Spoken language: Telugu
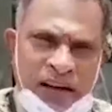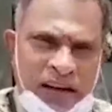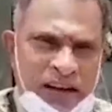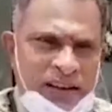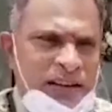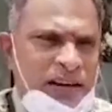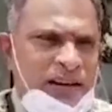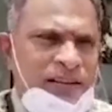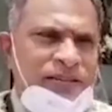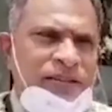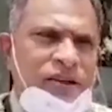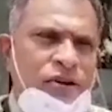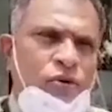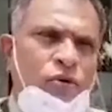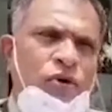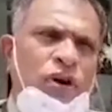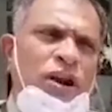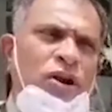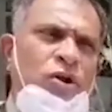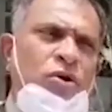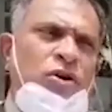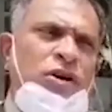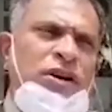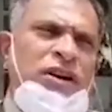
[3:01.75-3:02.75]
అది అందరూ కూడా
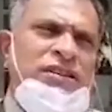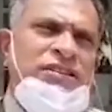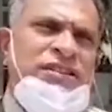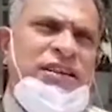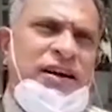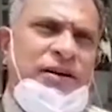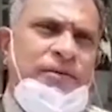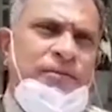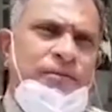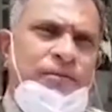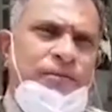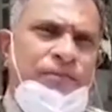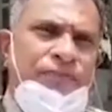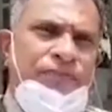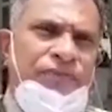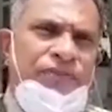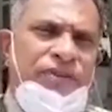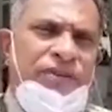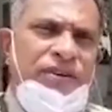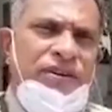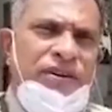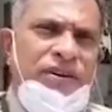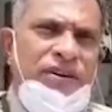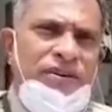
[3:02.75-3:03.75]
లోకల్సే
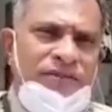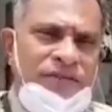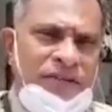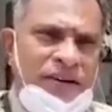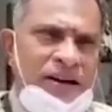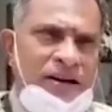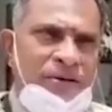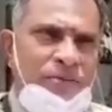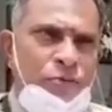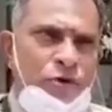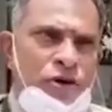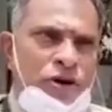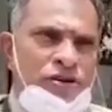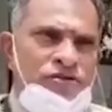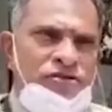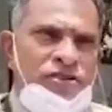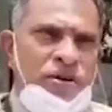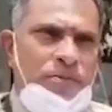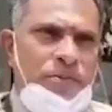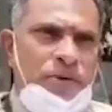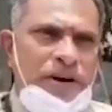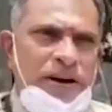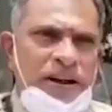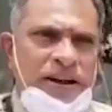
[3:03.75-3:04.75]
వీళ్ళ మోడల్
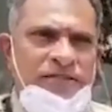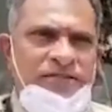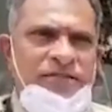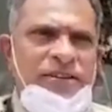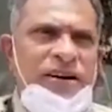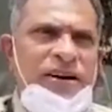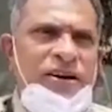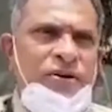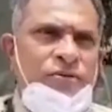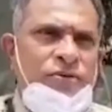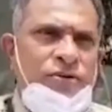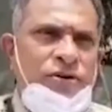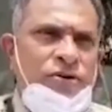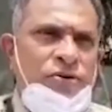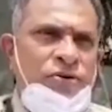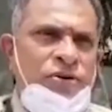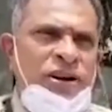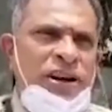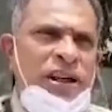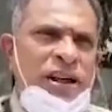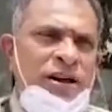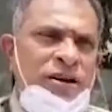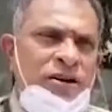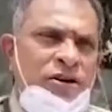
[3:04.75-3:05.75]
ఆపరేట్ ఈ విధంగా ఉంది
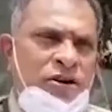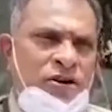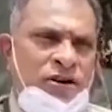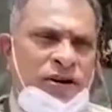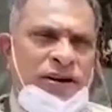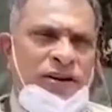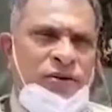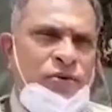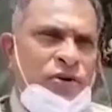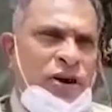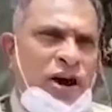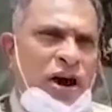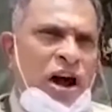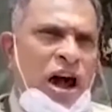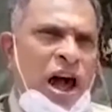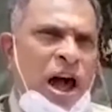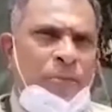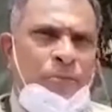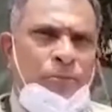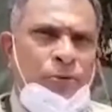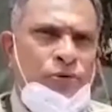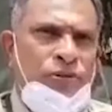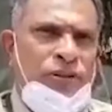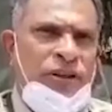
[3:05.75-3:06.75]
డింగ్ డాంగ్ అనే ఒక
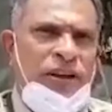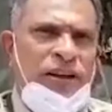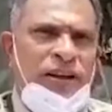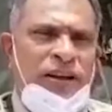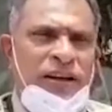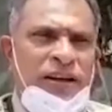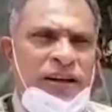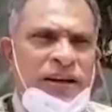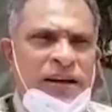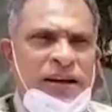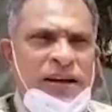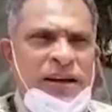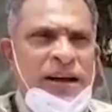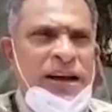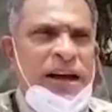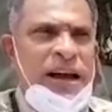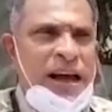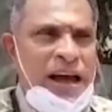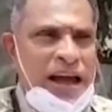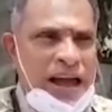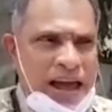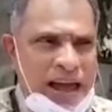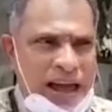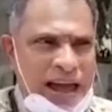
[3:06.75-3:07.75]
యాప్ ఉంది
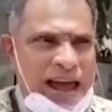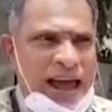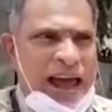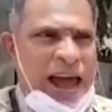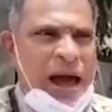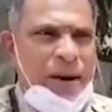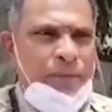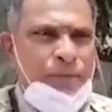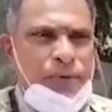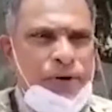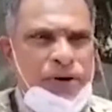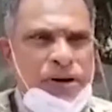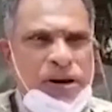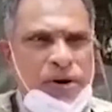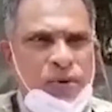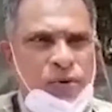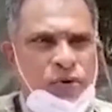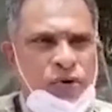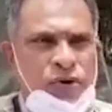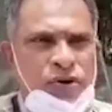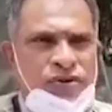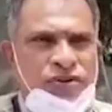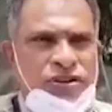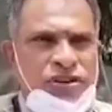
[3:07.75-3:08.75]
యాప్ను
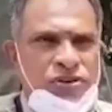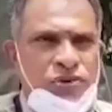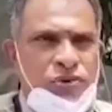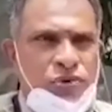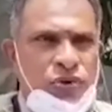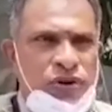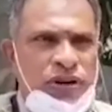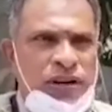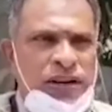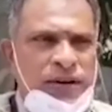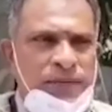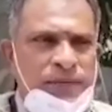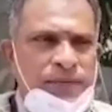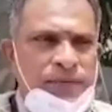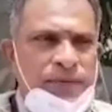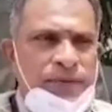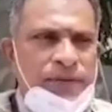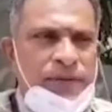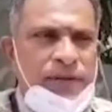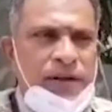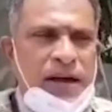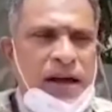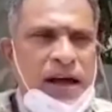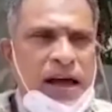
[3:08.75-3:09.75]
డౌన్లోడ్ చేసుకొని
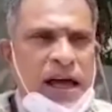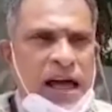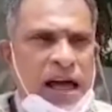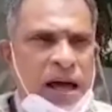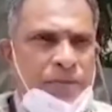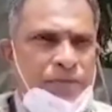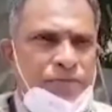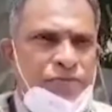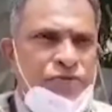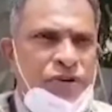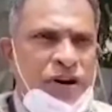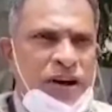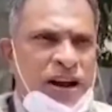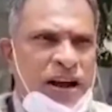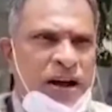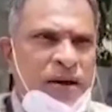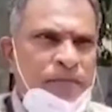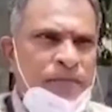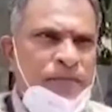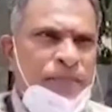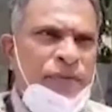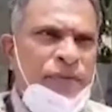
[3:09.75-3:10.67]
యాప్ ద్వారా